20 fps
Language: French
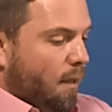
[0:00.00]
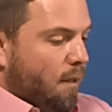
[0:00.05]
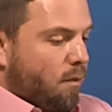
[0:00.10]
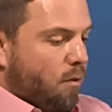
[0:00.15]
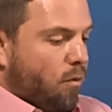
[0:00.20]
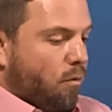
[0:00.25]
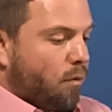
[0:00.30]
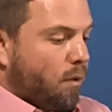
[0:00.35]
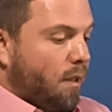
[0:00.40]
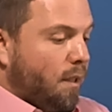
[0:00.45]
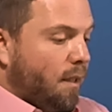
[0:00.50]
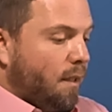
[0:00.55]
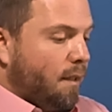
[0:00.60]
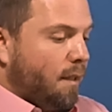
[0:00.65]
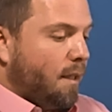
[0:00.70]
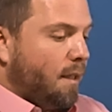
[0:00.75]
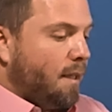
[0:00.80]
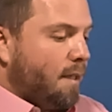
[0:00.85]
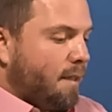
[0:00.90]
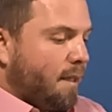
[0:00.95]
selon qu'il
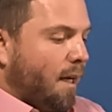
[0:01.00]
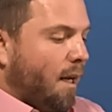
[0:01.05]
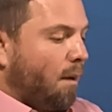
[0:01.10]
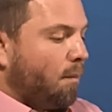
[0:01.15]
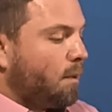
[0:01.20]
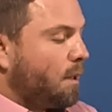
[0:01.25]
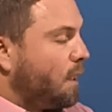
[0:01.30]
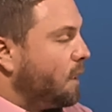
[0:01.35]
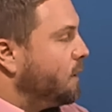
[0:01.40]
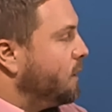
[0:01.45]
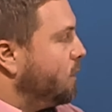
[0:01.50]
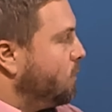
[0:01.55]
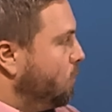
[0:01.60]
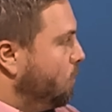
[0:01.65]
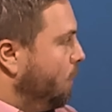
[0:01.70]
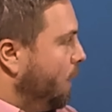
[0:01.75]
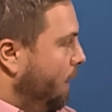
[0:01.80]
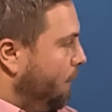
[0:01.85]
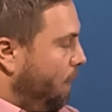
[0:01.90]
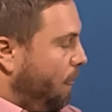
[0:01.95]
y ait des alarmes, critiques
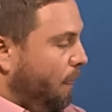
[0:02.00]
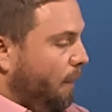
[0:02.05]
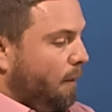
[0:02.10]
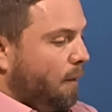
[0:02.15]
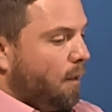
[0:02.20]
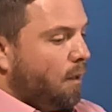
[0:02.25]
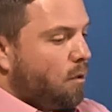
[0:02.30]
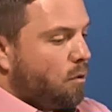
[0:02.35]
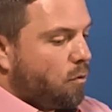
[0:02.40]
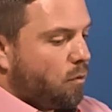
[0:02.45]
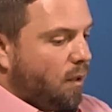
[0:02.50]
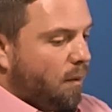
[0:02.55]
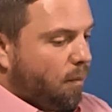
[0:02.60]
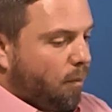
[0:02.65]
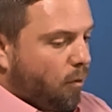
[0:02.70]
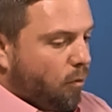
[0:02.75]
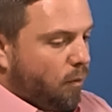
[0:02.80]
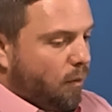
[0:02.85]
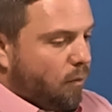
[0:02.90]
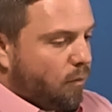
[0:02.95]
ou pas, sur les
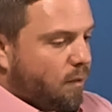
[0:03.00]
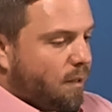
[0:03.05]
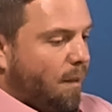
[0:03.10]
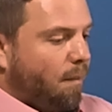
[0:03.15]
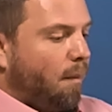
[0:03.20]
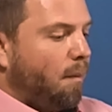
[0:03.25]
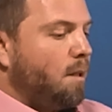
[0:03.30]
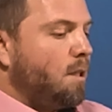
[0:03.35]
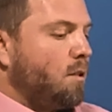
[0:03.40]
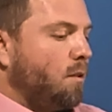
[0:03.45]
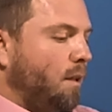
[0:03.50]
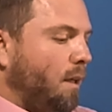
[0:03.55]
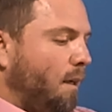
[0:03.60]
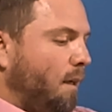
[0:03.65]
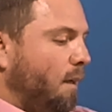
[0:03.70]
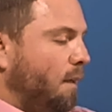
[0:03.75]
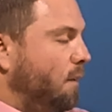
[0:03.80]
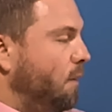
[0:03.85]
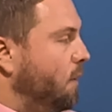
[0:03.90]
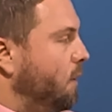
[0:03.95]
produits. Donc ça permet déjà en un
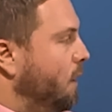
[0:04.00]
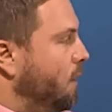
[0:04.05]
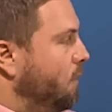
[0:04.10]
clin d'œil